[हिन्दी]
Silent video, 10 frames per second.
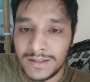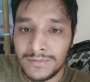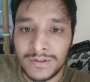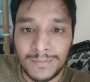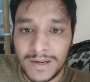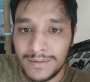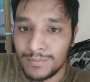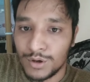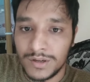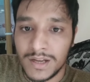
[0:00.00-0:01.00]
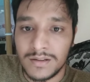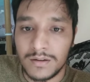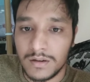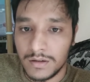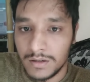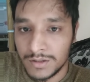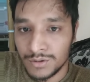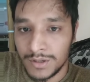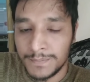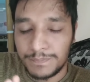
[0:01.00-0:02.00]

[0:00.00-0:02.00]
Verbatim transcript: थी फिर मैंने मोनेटाइज सॉरी